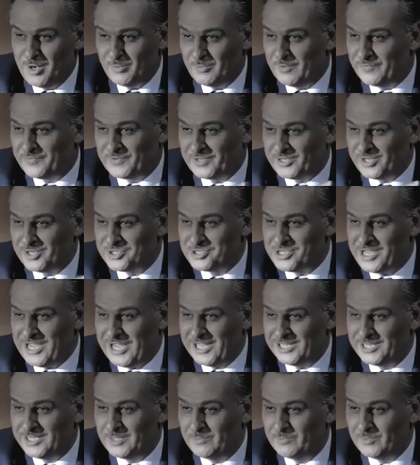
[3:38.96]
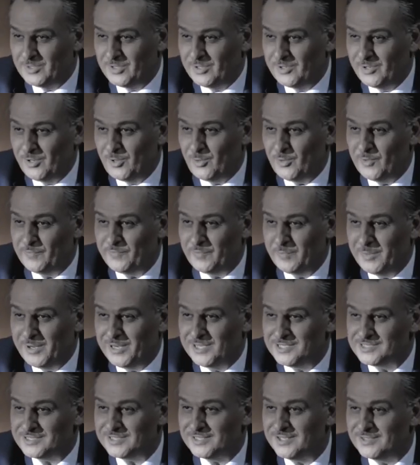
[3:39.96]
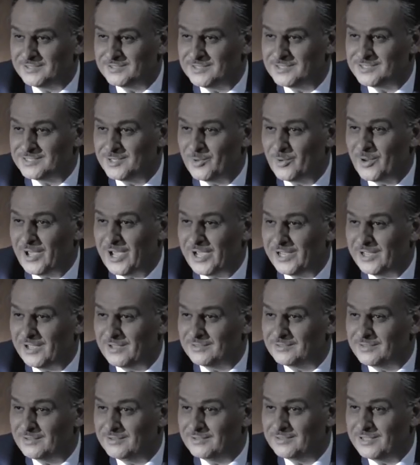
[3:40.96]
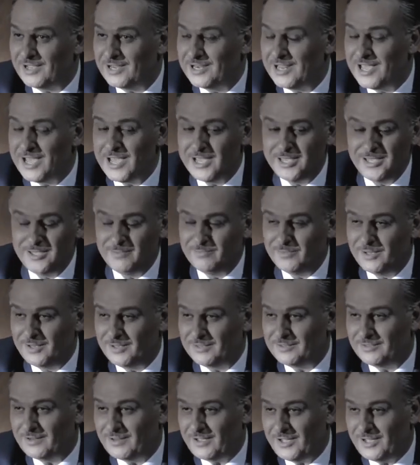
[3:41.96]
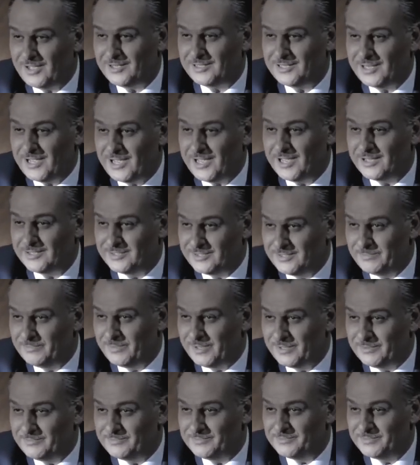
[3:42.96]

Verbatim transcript: افتكرش حد من الاخوه في مجلس قياده الثوره هيعترض على اي من الاقتراحات اللي هقدمها